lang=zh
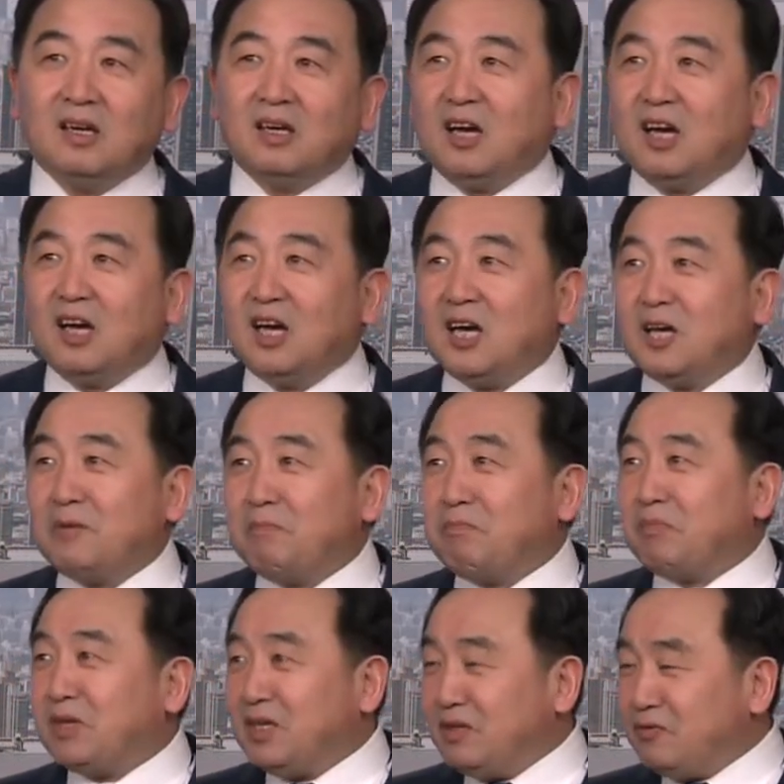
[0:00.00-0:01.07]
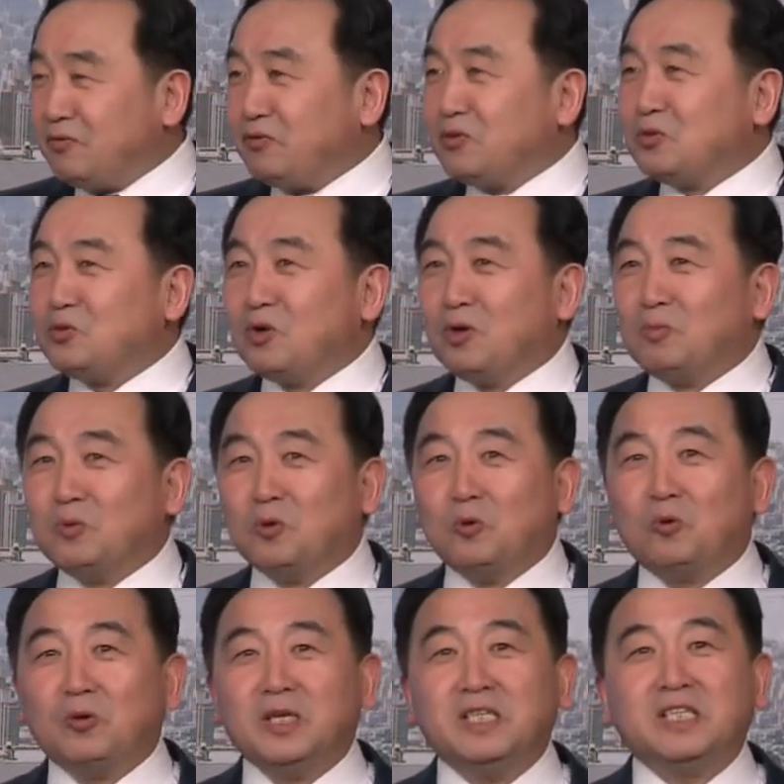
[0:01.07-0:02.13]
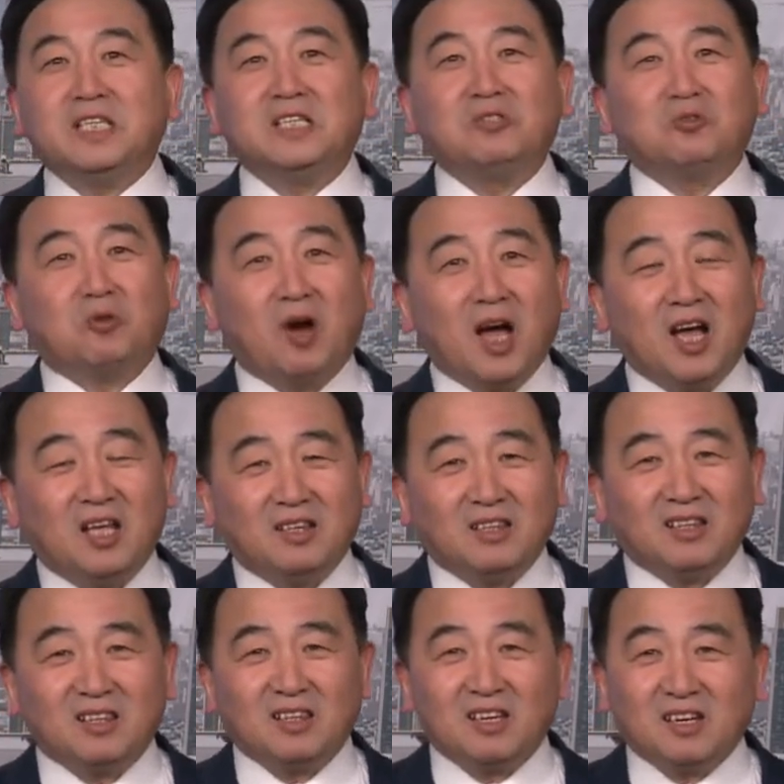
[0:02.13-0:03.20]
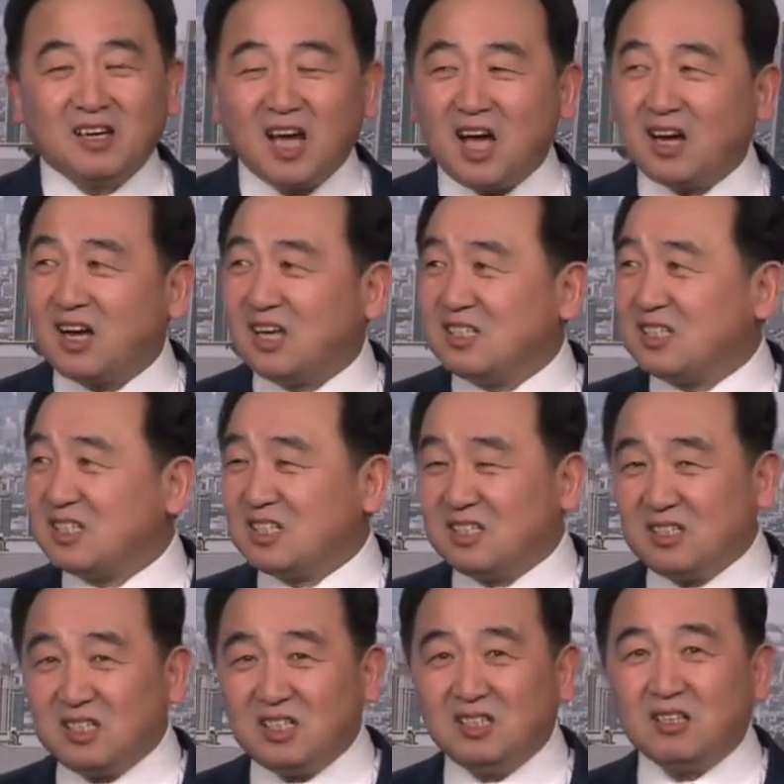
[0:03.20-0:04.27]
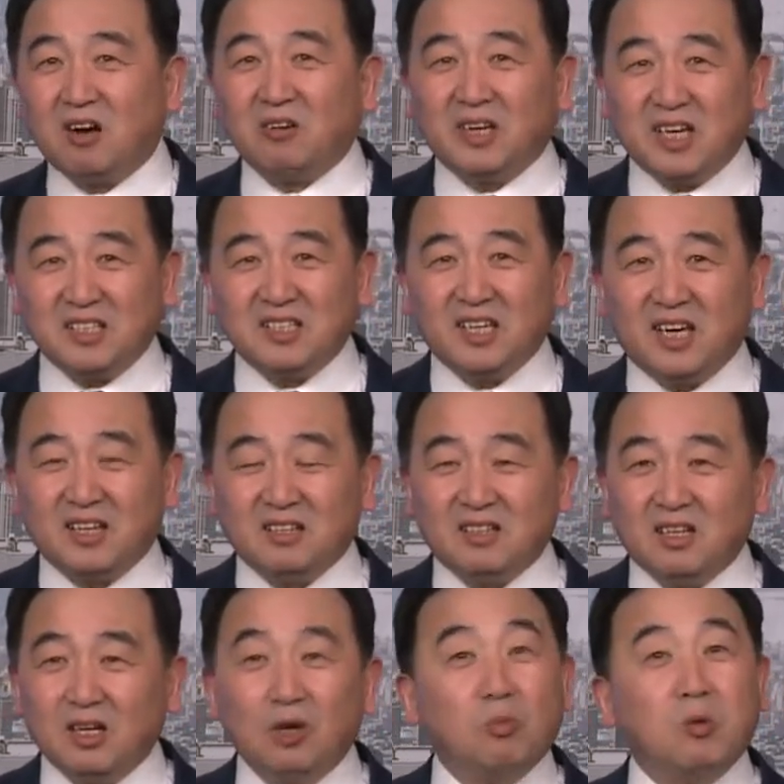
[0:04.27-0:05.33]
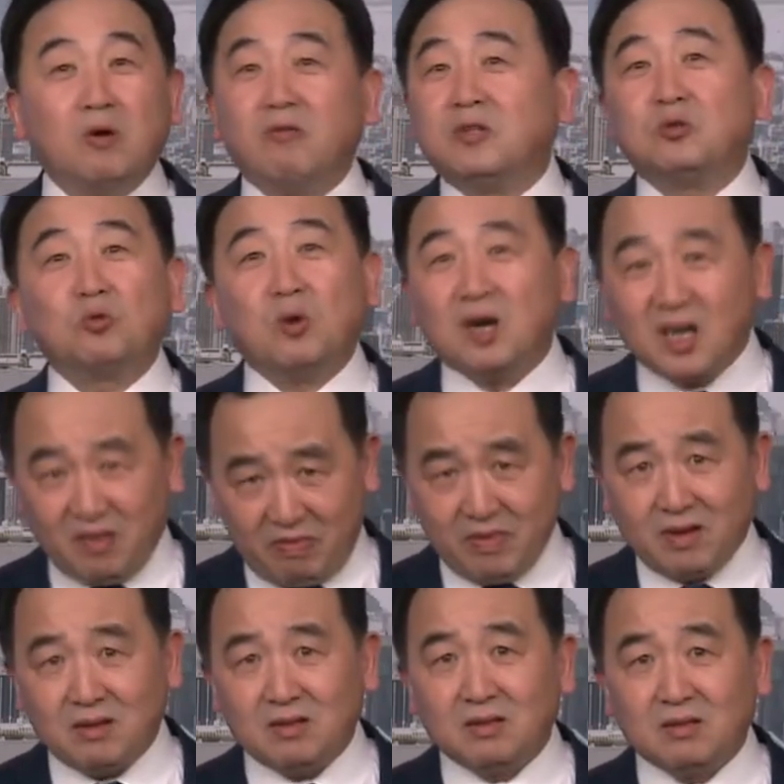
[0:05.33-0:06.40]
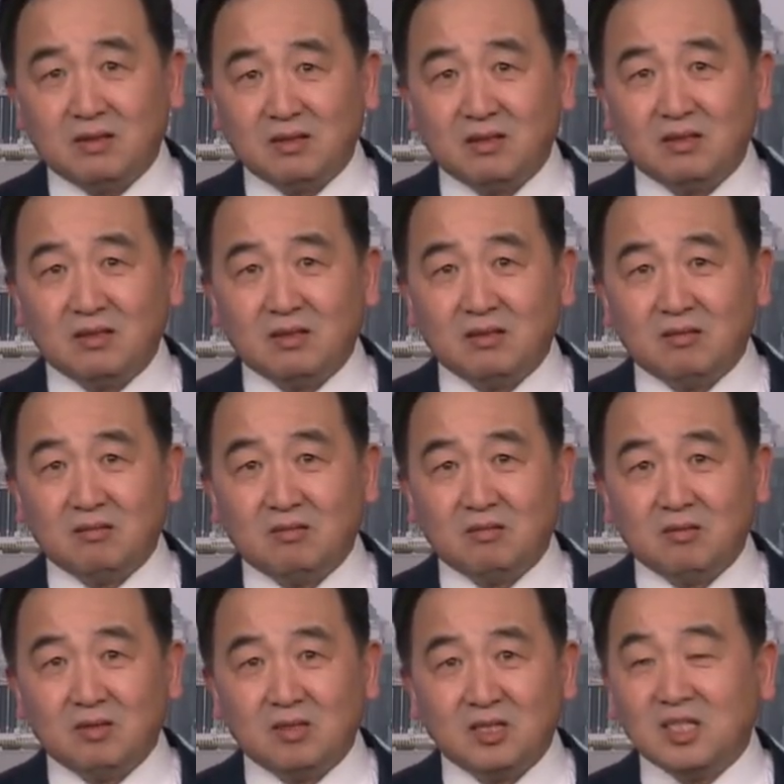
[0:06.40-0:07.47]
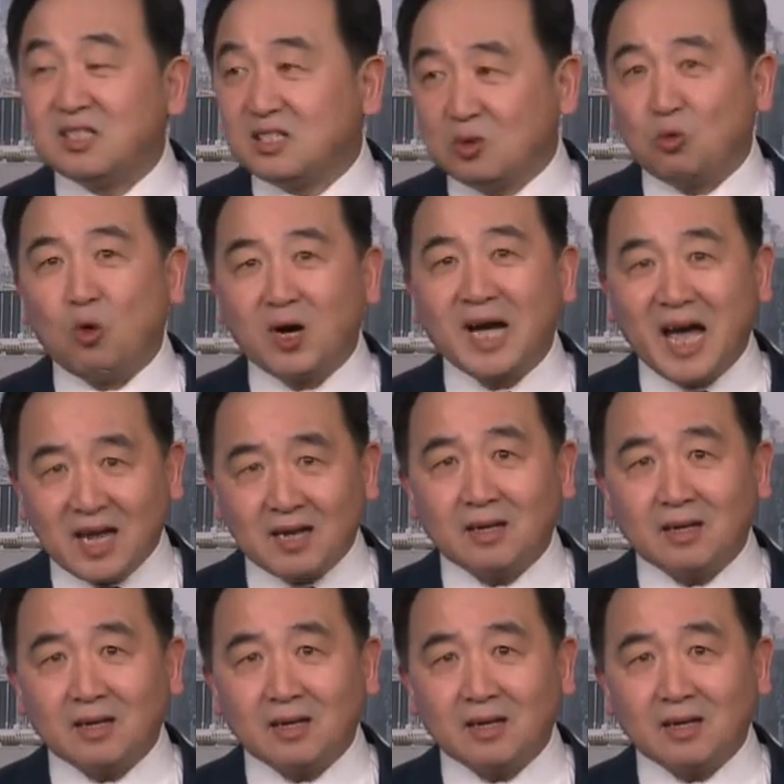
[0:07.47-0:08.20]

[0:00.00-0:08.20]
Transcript: 呃，贫富若不回心转，看看死期到眼前，刘伯温多狠呐、啊！你死活该。